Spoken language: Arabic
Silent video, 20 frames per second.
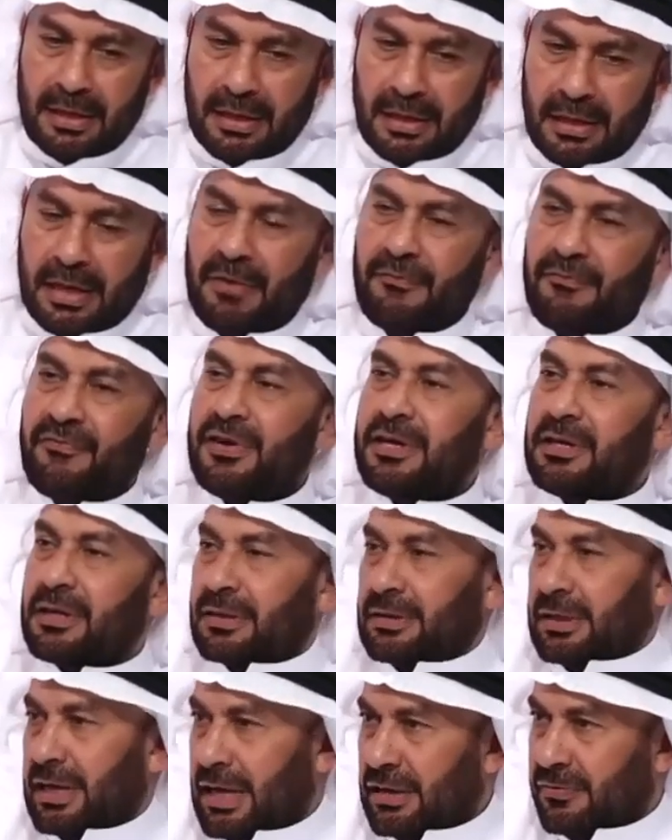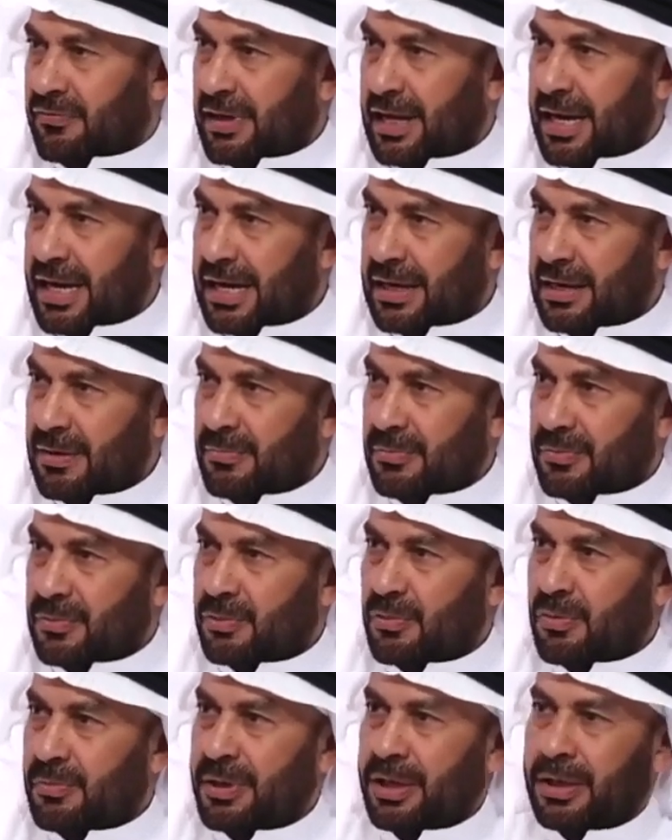كم فكره طلعت في العالم
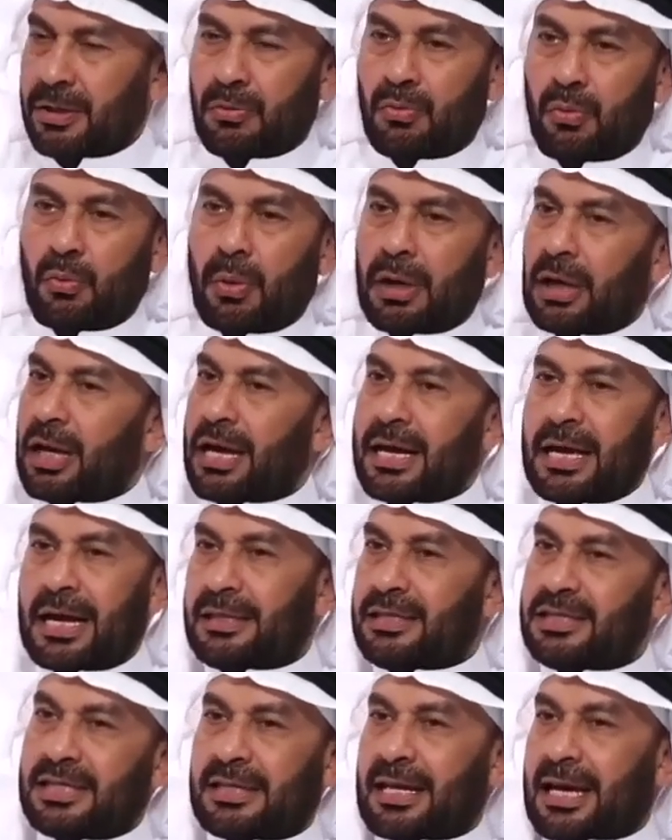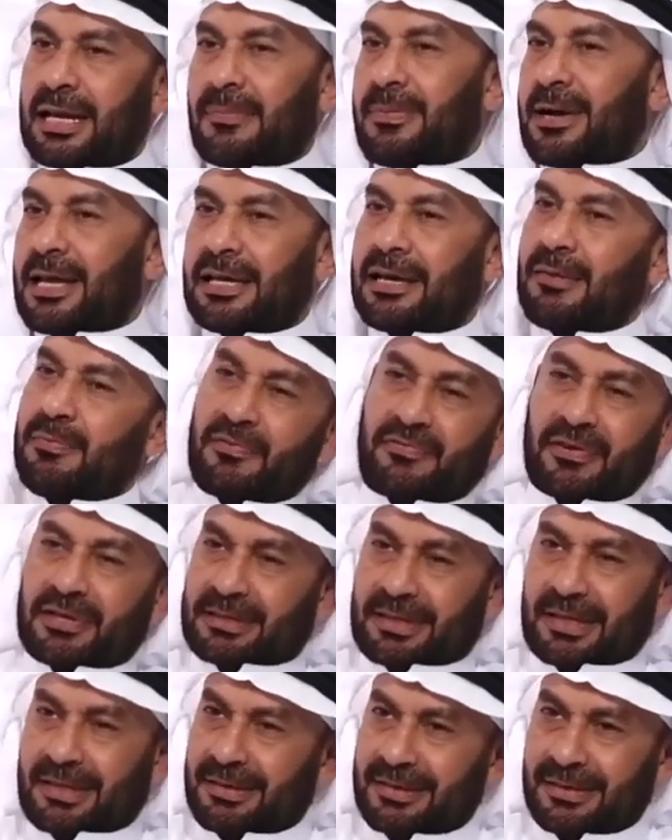نقوم احنا نقول والله هذه جت على بالي قبل
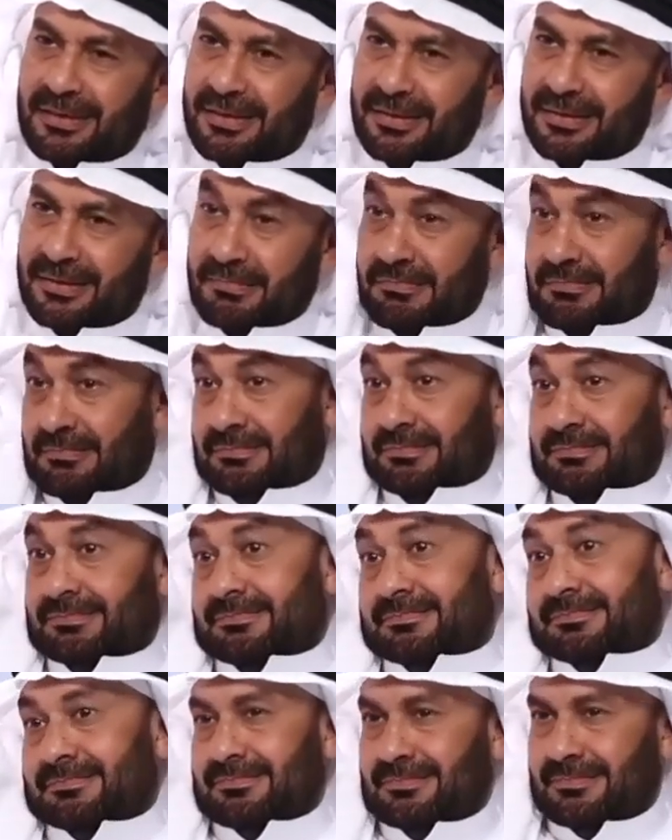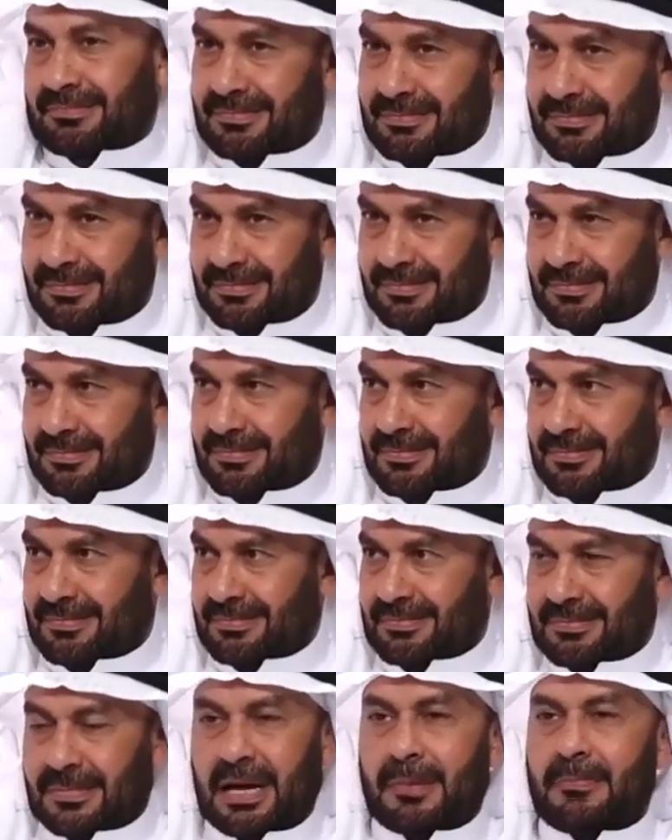فتره صح صدقت
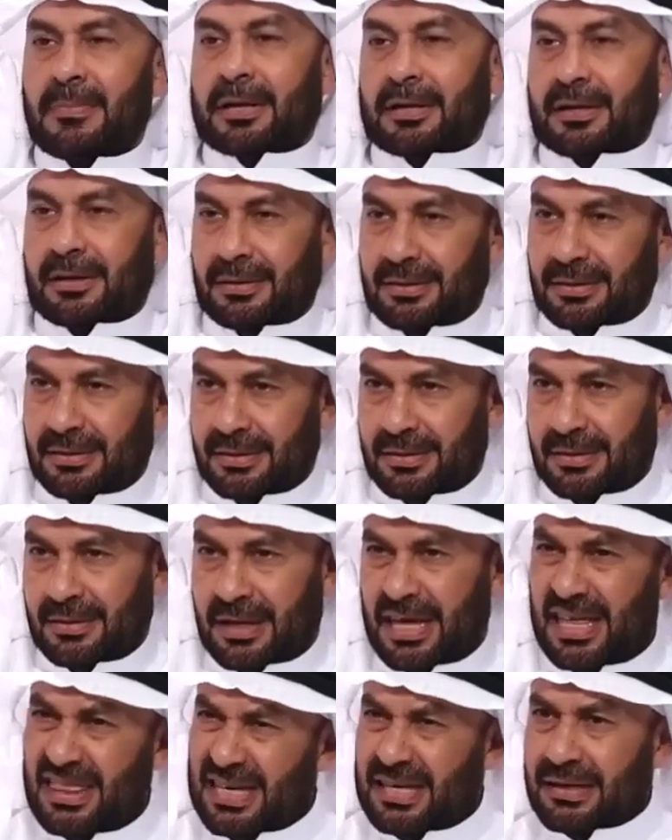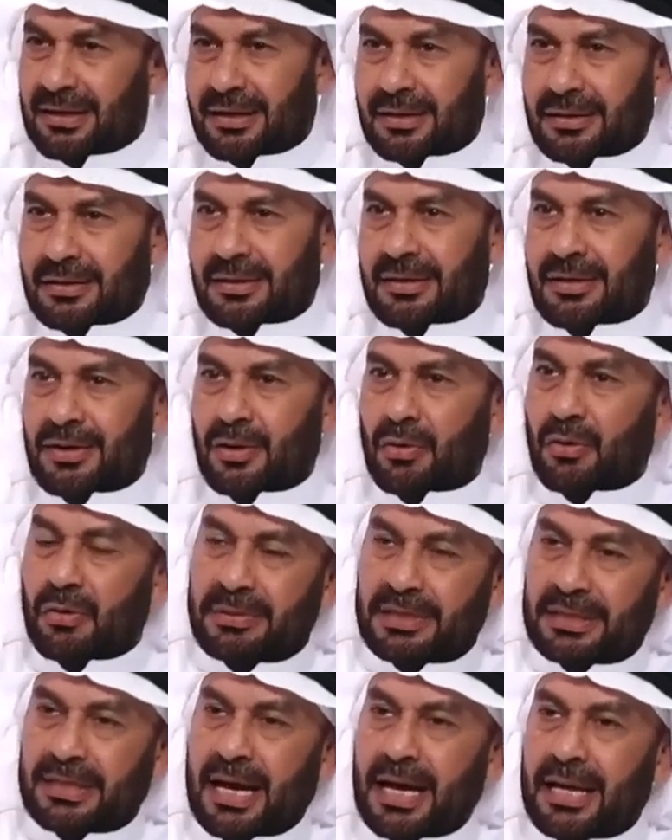صحيح كم مره كثيرا
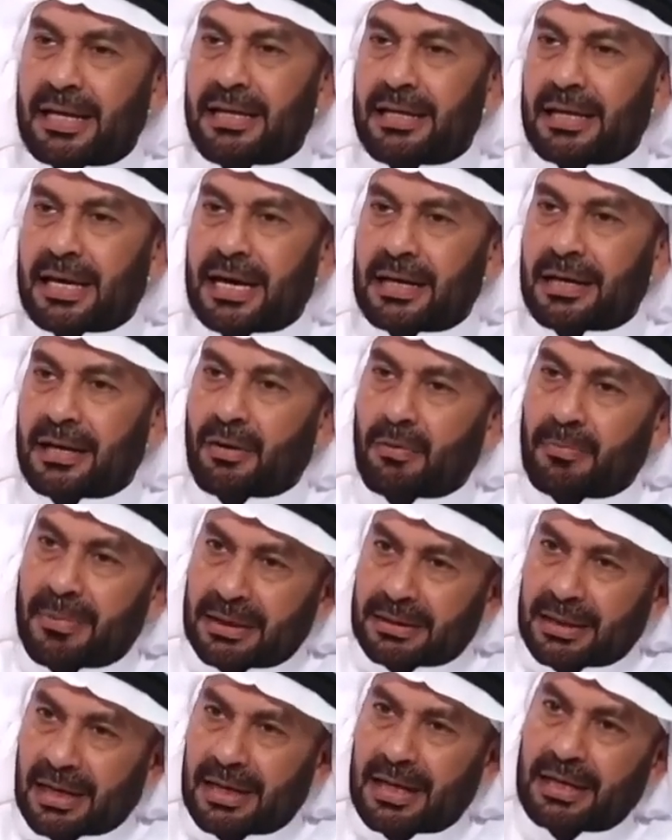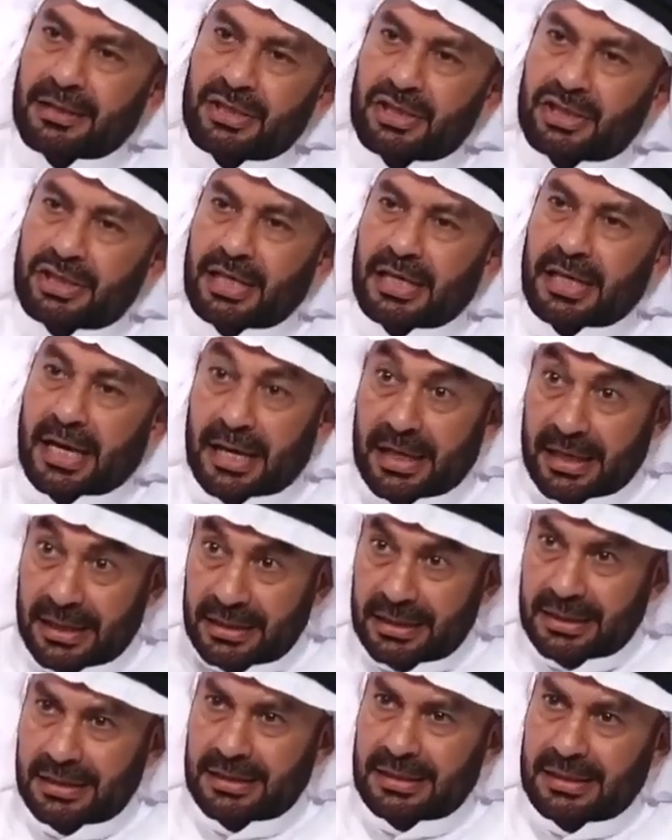وبالتالي أنا لو ما طلعت الشيء
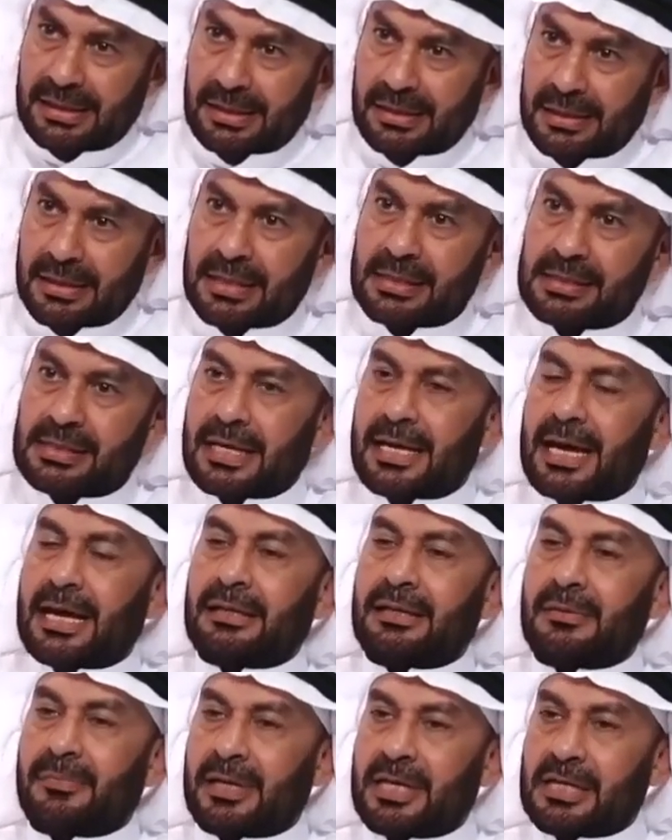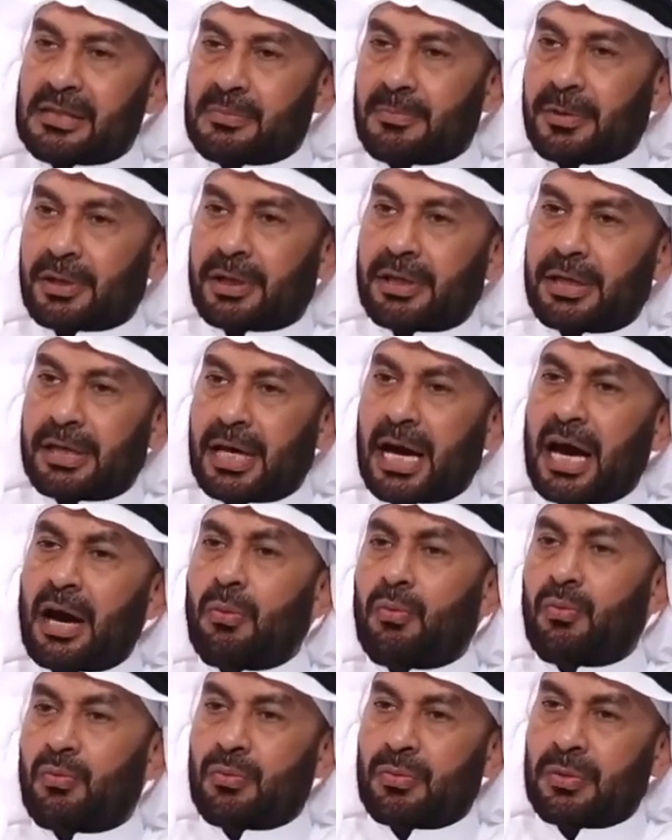اللي عندي سيأتي من يسبقني
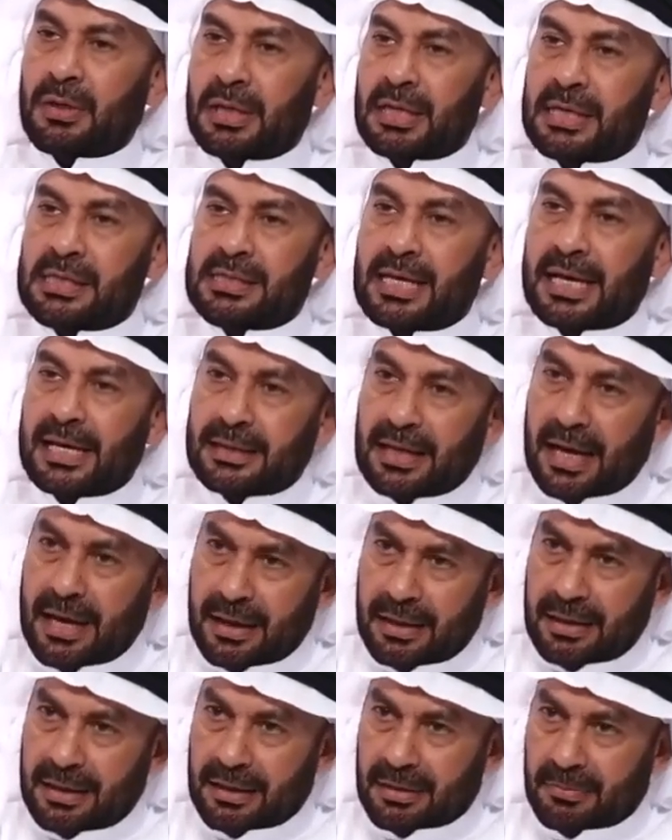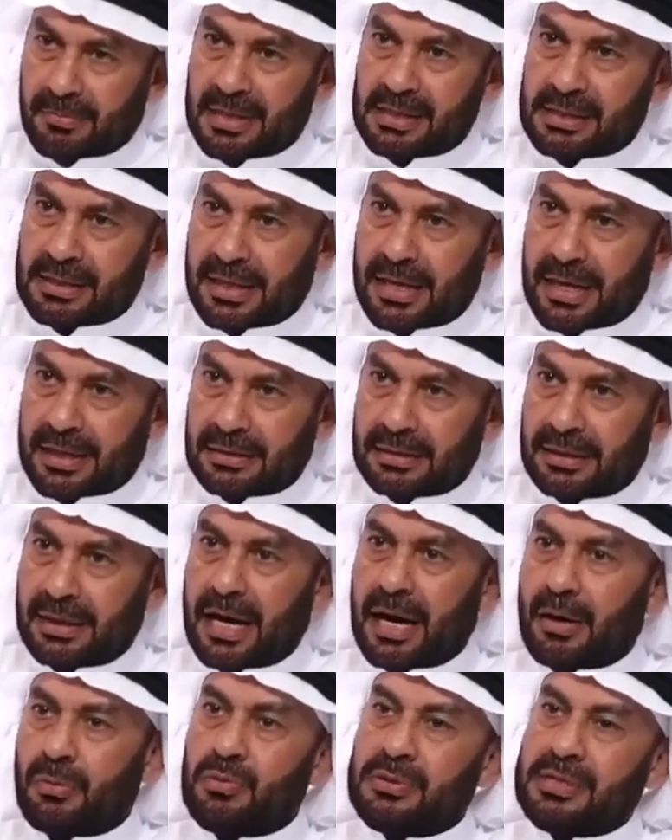أو سيتأخر من سيأتي
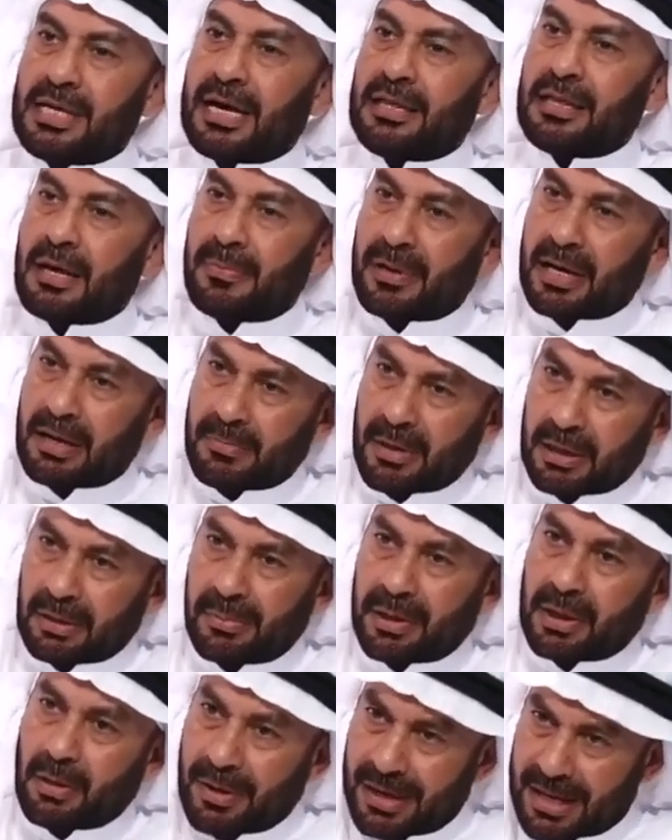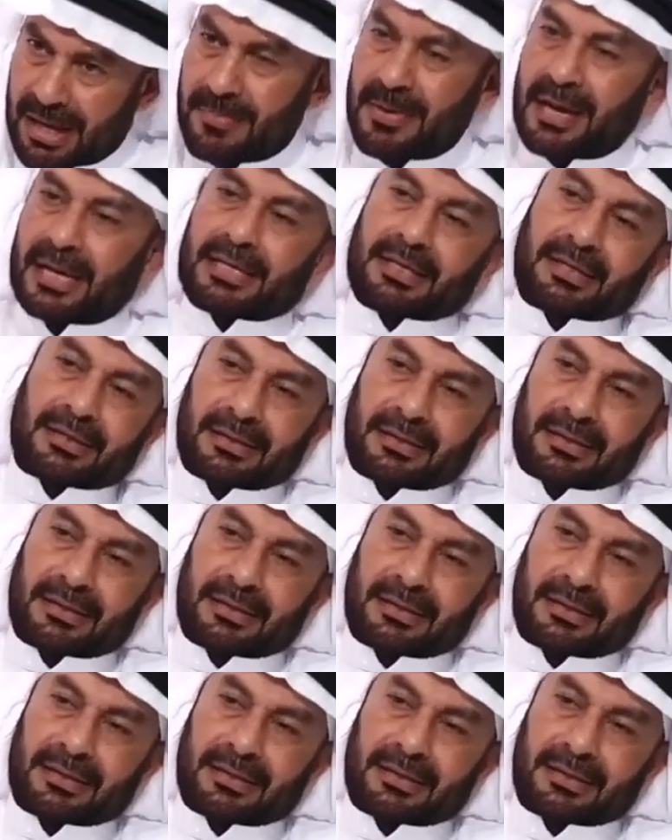أو سأذهب إلى المقبرة وهي معي